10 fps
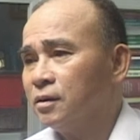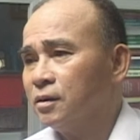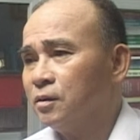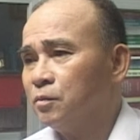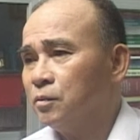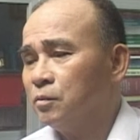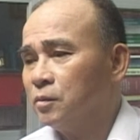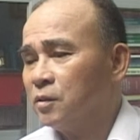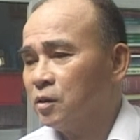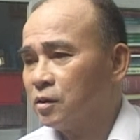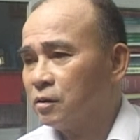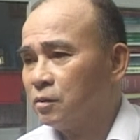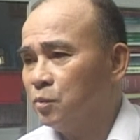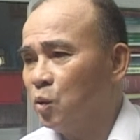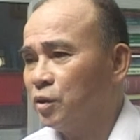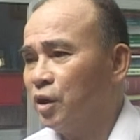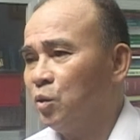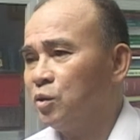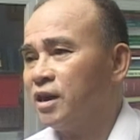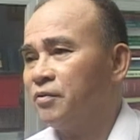ờ, mục
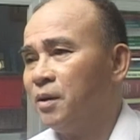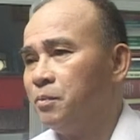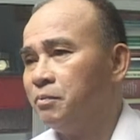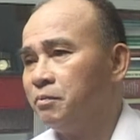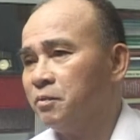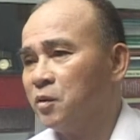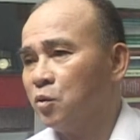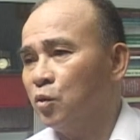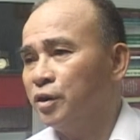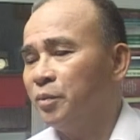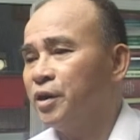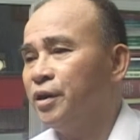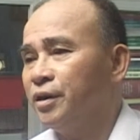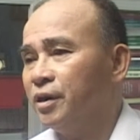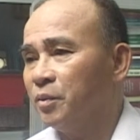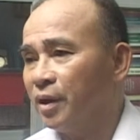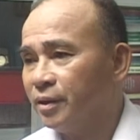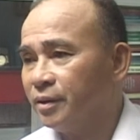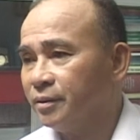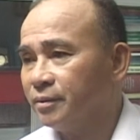tiêu giải pháp của nhiệm kỳ mới